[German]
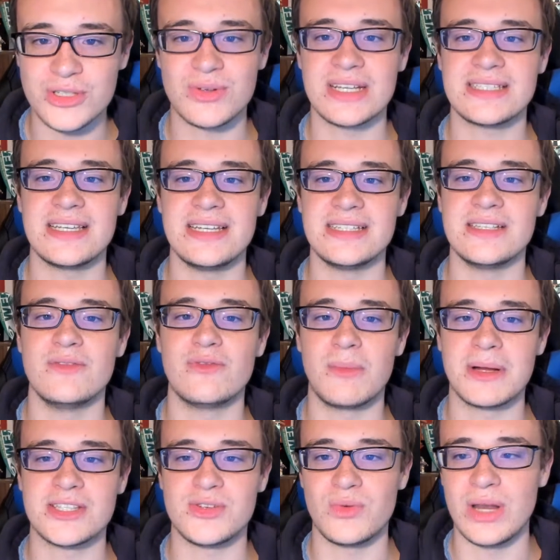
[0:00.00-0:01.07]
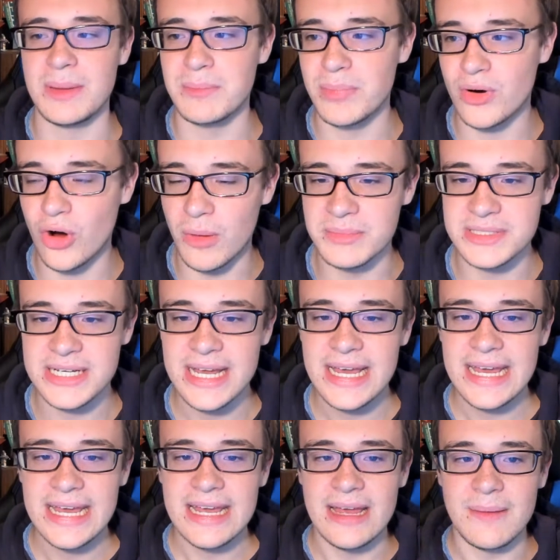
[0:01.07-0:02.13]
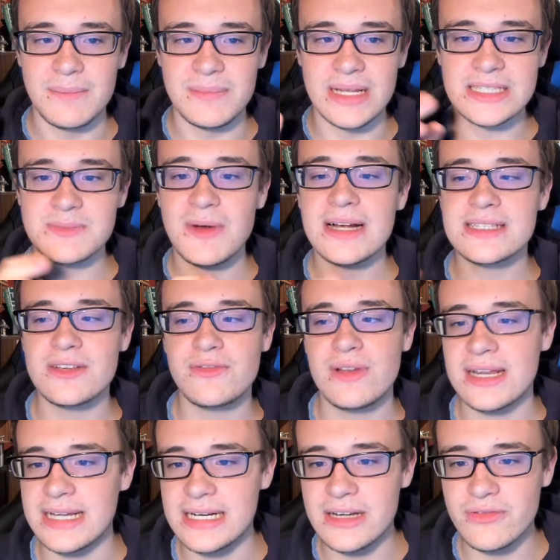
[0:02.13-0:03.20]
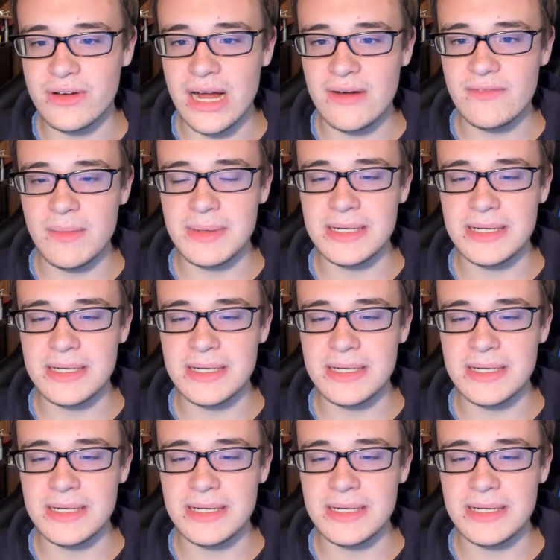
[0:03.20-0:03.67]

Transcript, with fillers: sodass ihr diese Information eben bekommt. Ähm, jetzt mag sich vielleicht einer fragen, wenn man